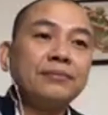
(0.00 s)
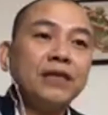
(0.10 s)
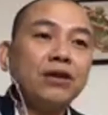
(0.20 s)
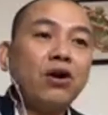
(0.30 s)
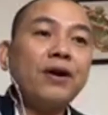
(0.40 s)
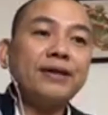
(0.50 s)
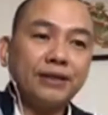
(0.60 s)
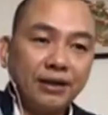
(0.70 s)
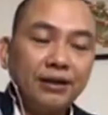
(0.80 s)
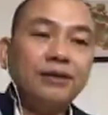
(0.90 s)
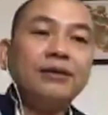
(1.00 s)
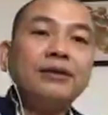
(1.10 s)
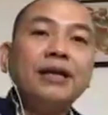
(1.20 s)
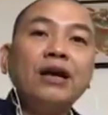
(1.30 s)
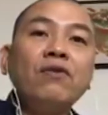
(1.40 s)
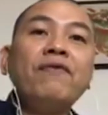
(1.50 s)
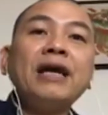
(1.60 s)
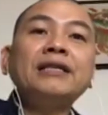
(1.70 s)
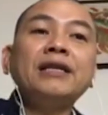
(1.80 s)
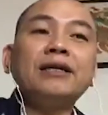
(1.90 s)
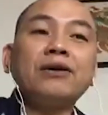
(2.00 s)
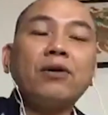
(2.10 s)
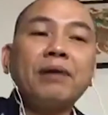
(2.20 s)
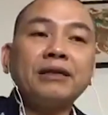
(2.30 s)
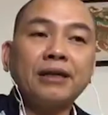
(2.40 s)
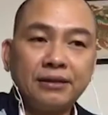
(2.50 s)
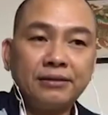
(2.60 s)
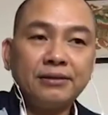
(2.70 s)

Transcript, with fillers: thì nó gọi là chân lý. Nếu phát triển được của bản thân,